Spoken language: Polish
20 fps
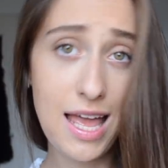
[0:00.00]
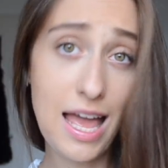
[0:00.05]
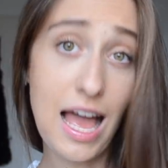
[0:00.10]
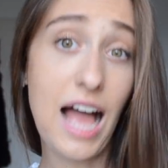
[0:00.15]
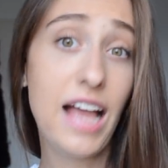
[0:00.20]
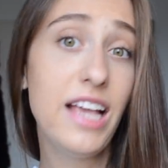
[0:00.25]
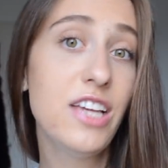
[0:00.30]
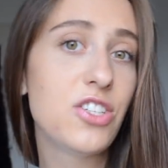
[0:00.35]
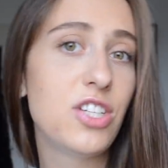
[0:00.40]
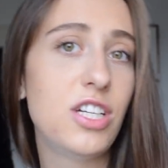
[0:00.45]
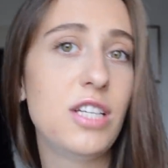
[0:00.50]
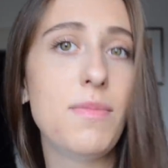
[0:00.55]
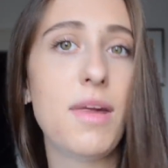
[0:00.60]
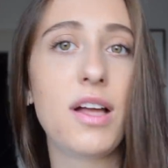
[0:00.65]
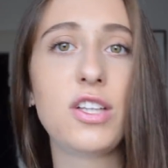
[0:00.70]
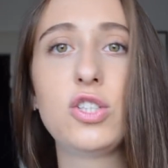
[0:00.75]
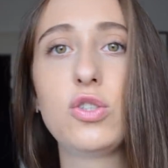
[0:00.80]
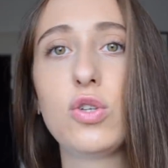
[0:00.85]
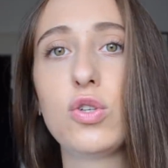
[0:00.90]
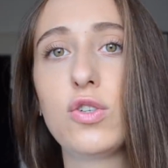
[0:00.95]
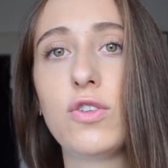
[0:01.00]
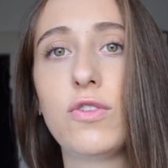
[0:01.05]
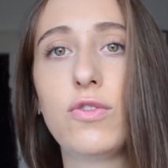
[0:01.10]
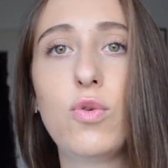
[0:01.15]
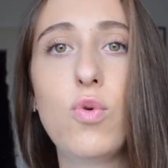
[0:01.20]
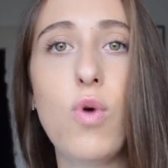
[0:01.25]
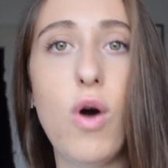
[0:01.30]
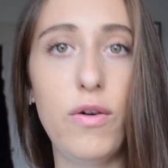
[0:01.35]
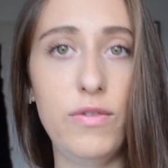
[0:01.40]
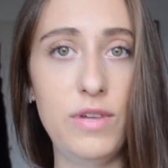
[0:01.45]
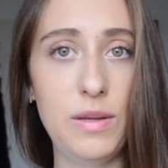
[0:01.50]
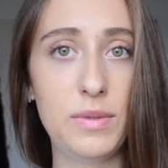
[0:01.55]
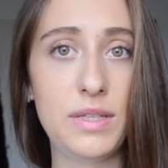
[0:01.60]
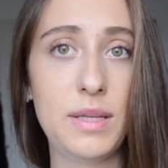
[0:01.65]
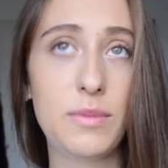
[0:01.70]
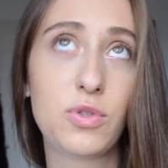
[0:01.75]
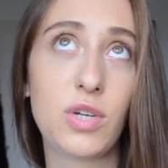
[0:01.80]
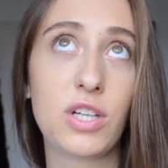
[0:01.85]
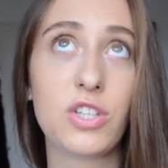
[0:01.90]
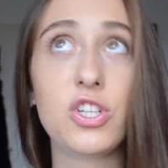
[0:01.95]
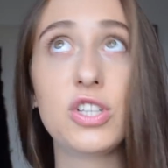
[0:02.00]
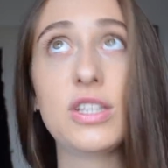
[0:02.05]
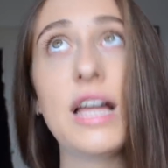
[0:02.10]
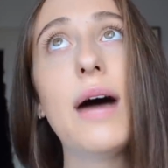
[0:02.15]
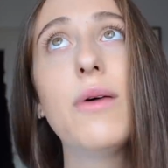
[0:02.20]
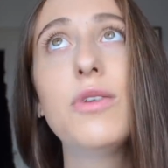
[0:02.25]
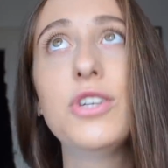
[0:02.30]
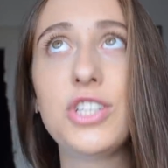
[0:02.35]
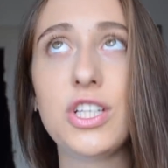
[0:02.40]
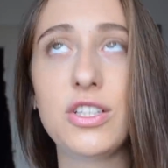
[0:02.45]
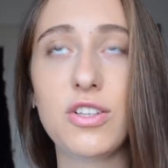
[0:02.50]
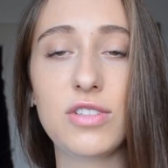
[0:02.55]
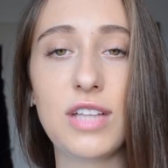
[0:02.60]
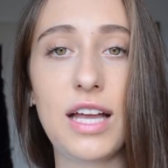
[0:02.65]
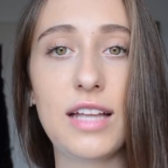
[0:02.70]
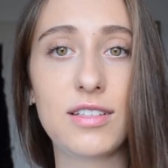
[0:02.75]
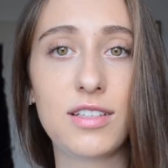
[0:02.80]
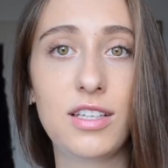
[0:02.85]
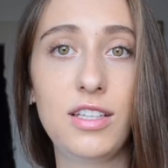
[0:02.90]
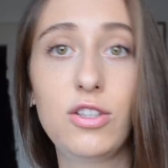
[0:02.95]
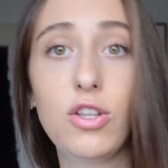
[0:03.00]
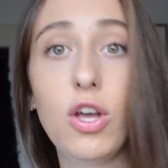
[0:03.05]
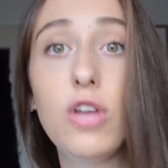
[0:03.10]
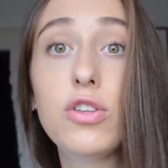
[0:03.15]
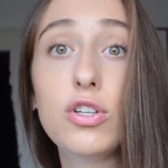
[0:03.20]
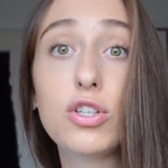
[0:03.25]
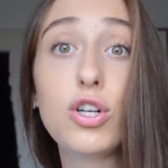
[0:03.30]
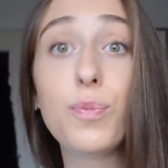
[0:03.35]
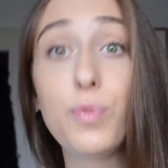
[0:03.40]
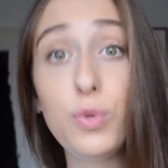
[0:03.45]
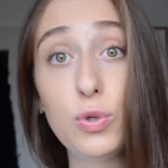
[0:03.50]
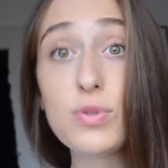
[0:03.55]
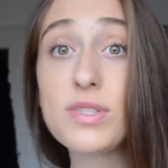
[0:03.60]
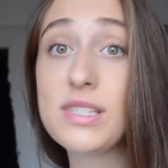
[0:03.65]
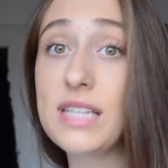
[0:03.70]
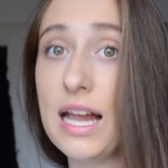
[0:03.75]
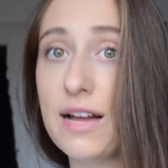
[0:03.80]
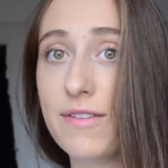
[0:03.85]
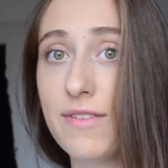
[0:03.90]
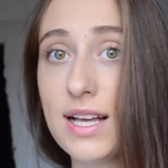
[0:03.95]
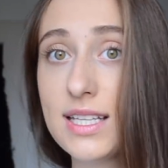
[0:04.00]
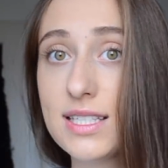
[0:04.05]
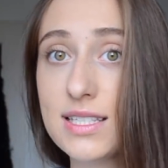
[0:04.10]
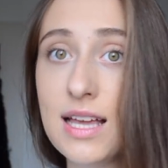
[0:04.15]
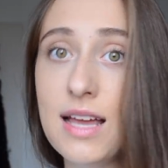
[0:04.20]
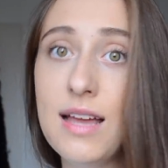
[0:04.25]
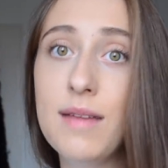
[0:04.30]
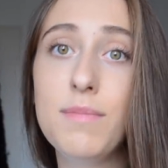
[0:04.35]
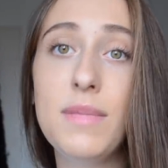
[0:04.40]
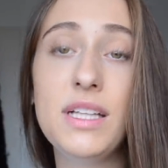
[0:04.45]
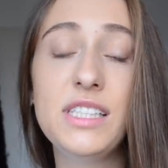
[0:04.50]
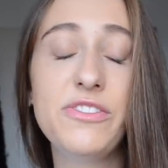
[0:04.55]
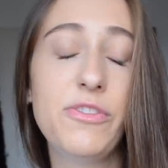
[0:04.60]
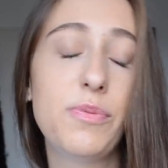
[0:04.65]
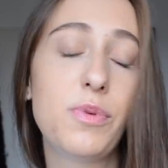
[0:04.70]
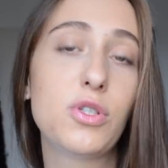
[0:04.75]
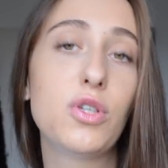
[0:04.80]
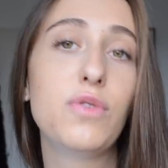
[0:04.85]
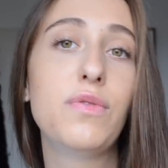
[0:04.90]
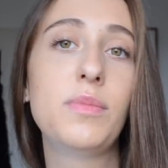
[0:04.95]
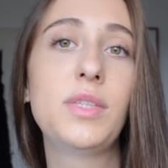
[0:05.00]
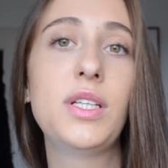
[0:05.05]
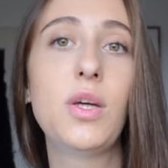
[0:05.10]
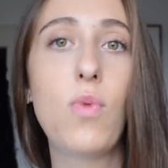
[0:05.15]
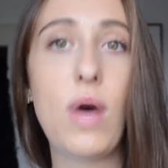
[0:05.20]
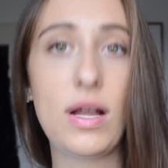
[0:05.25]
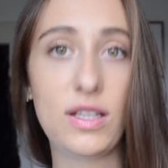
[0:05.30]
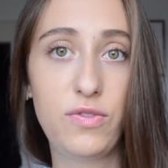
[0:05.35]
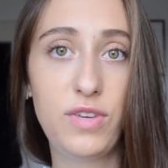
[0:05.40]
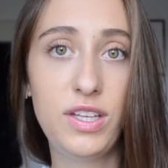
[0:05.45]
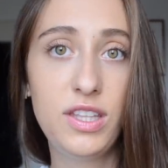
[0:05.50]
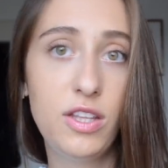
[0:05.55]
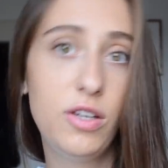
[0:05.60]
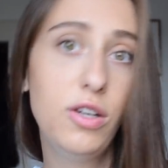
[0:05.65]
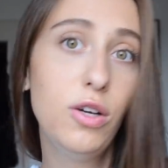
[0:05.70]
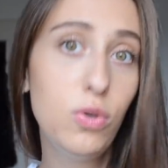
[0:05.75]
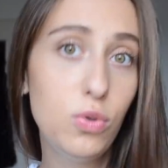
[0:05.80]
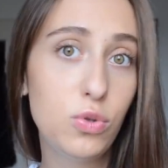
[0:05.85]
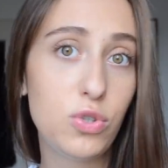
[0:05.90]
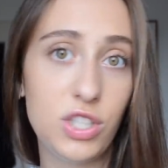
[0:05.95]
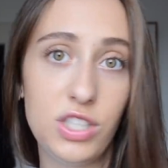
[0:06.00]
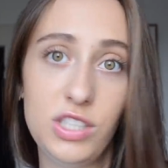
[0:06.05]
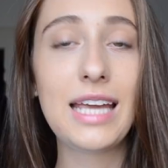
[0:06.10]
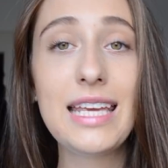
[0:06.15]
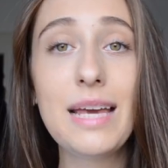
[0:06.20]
A jeżeli macie to już w głowie, bo na przykład czytałyście notatki, to tylko plus dla Was, będzie po prostu Wam się łatwiej tego uczyć.